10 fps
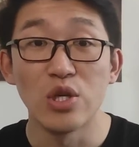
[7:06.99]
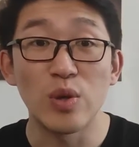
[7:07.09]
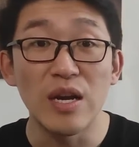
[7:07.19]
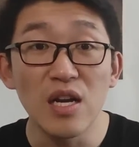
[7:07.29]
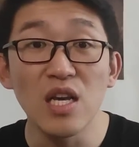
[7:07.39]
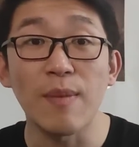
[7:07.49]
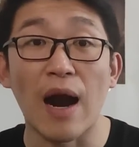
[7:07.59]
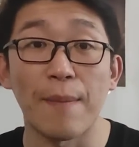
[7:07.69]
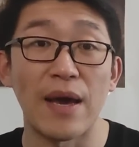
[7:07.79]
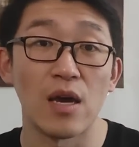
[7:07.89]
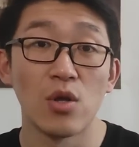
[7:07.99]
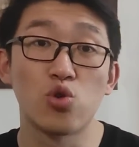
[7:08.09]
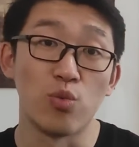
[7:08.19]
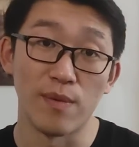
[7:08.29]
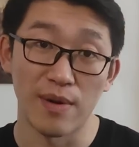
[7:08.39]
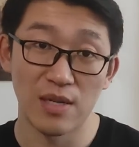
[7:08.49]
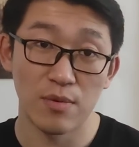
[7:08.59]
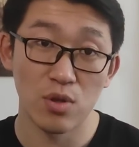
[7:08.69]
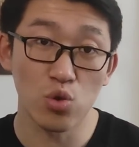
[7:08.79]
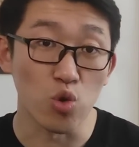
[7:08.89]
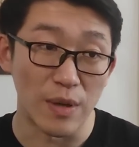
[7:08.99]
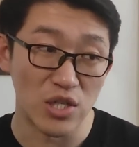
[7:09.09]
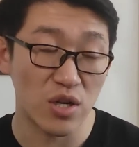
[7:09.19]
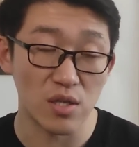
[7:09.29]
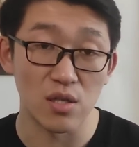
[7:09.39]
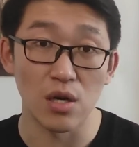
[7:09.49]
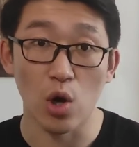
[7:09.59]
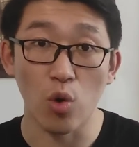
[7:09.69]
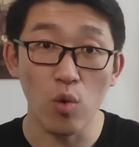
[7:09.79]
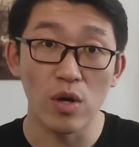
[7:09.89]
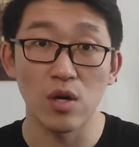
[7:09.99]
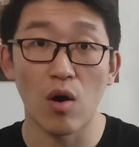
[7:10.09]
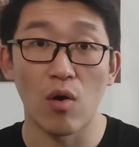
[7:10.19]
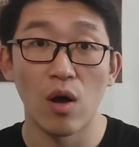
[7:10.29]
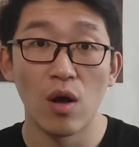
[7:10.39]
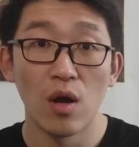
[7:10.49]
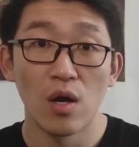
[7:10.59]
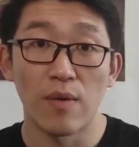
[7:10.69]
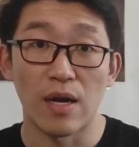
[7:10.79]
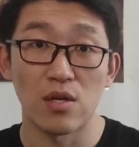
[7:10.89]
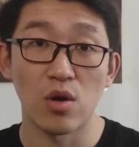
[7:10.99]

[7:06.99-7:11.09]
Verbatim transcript: 所以立马被杜伦杜鲁门撤职，回国之后是吧？